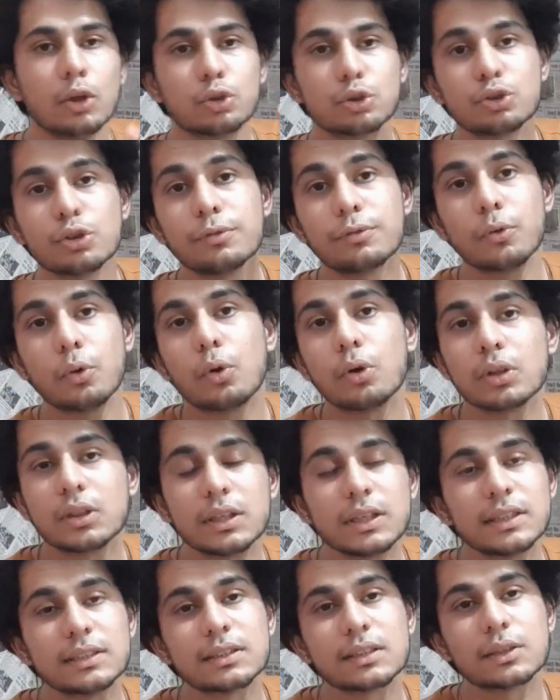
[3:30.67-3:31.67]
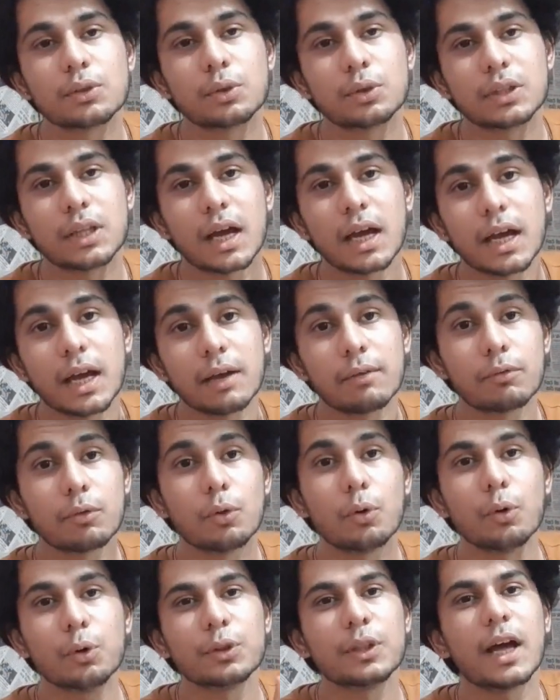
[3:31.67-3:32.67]
तो जो फोर्थ रीज़न होता है
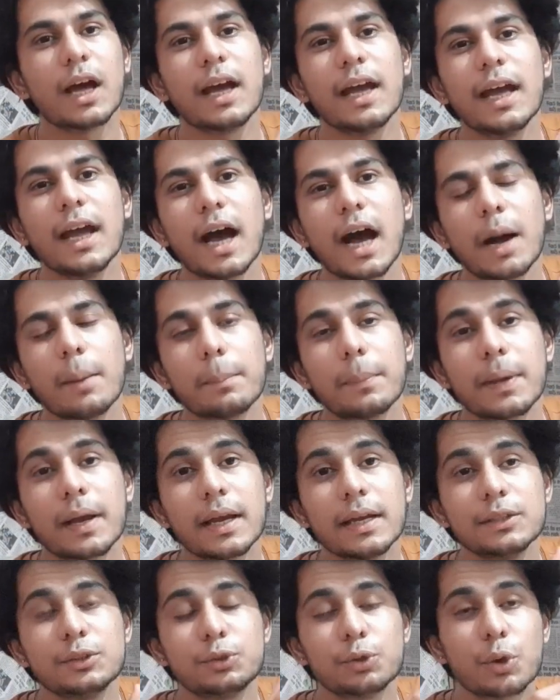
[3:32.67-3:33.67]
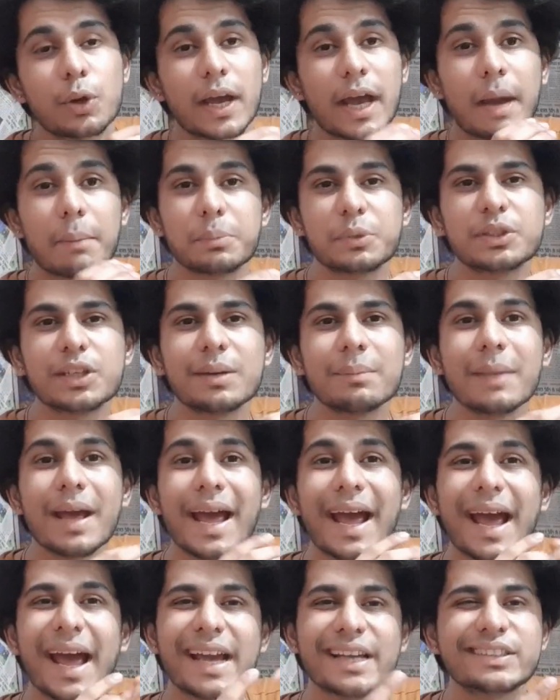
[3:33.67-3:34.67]
वो होता है आपके जो कैप्शन में
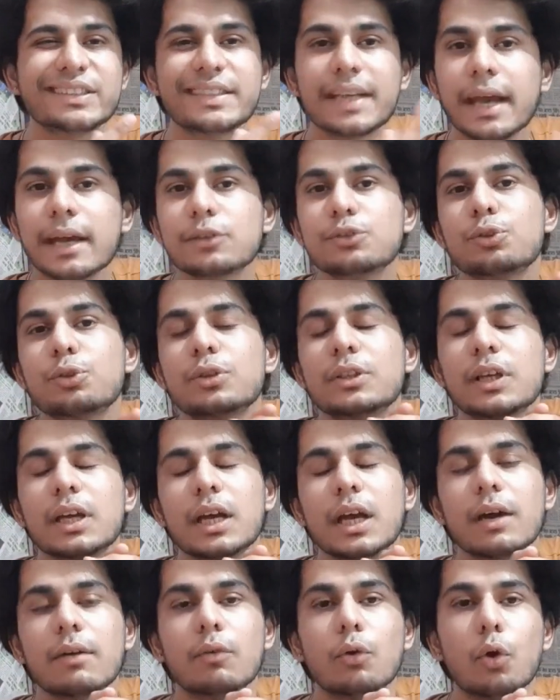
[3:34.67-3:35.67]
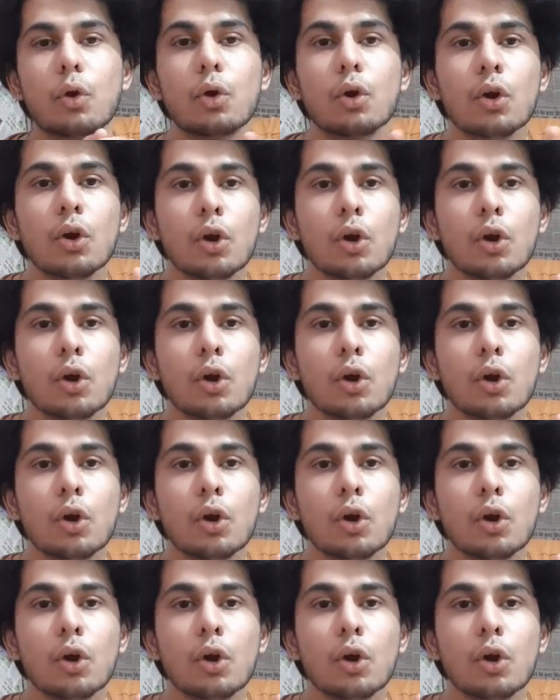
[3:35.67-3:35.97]
हैश होते हैं वो